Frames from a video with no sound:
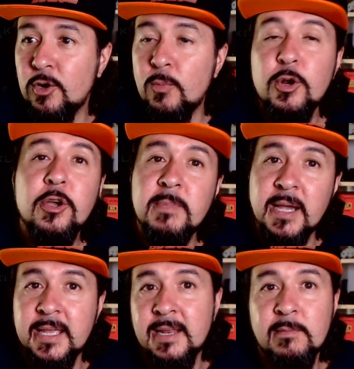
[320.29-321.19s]
¿cómo nos
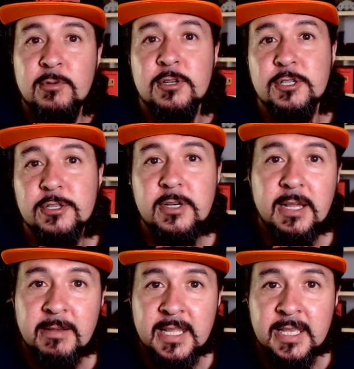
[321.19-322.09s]
imaginábamos nosotros
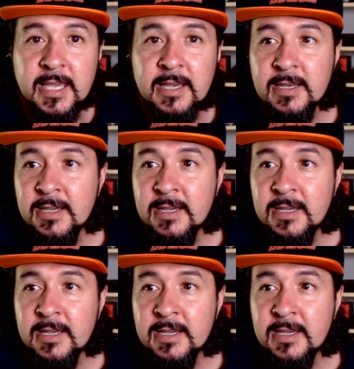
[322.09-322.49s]
la batalla